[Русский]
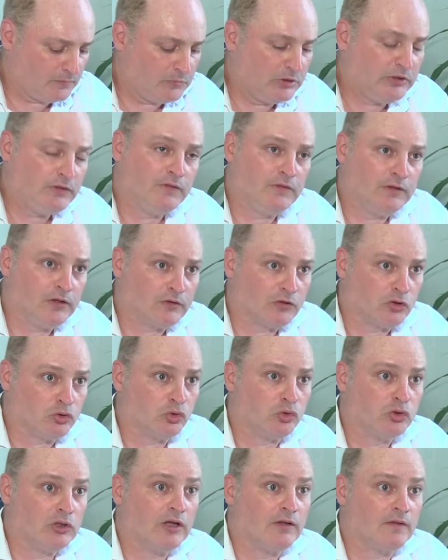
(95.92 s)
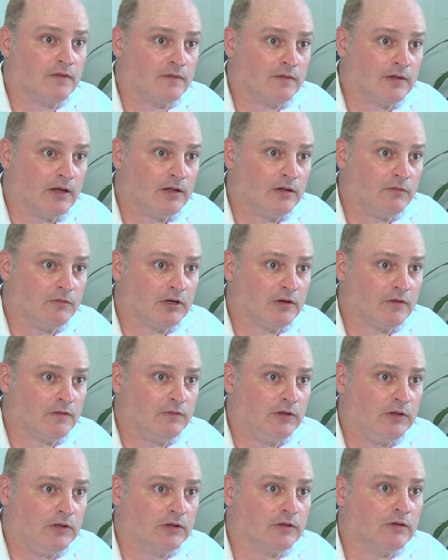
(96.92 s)
Министерство труда и социального
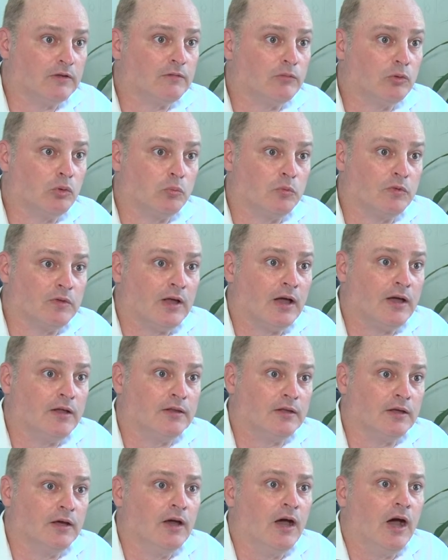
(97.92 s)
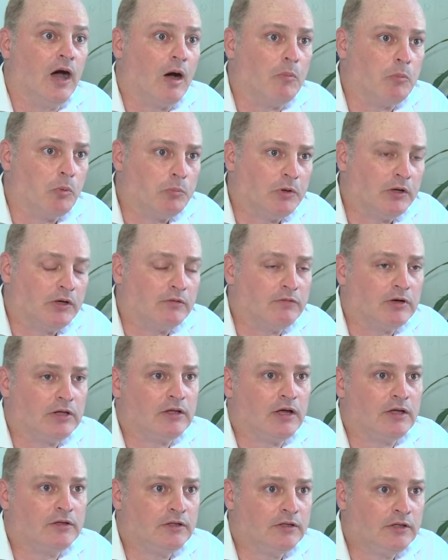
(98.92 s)
развития на своем сайте
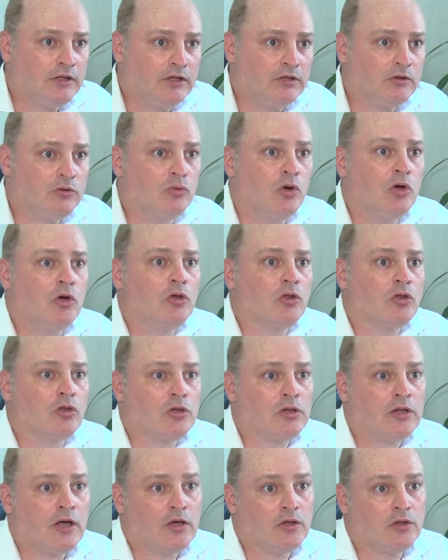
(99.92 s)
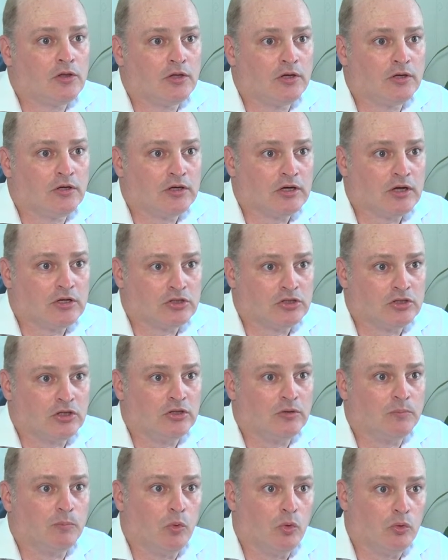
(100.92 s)
опубликовало анкету, желающие
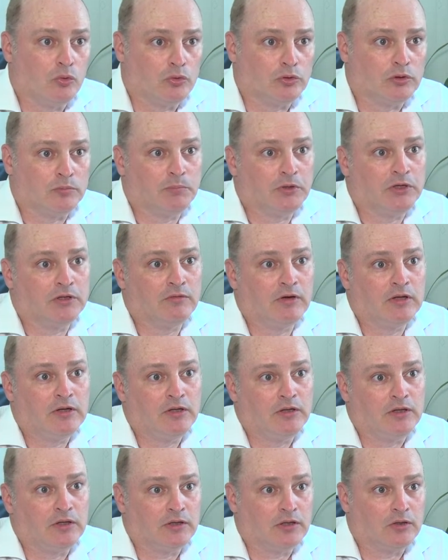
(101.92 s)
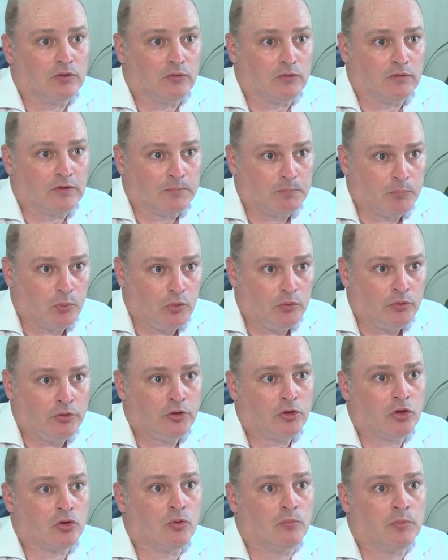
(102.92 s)
граждане могут предварительно ее
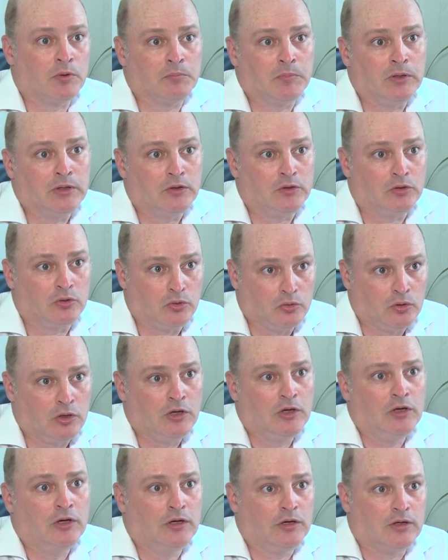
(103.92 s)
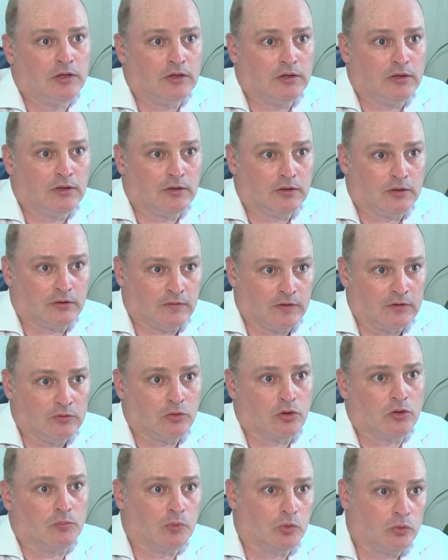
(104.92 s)
заполнить, чтобы мы ее э, к
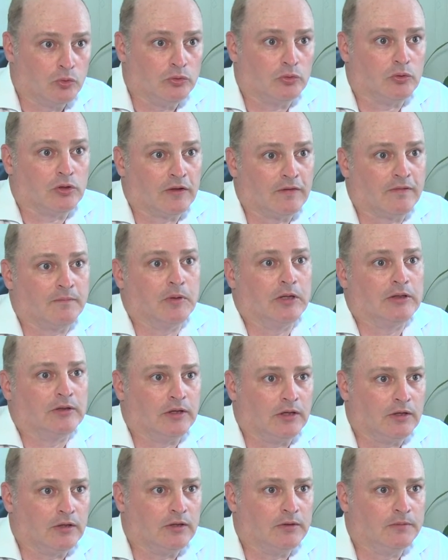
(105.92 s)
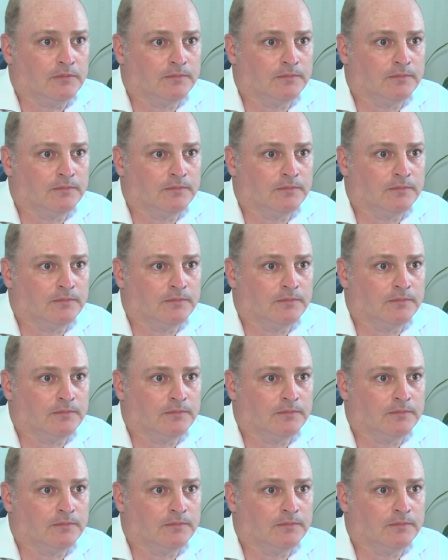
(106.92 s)
следующему году рассмотрели.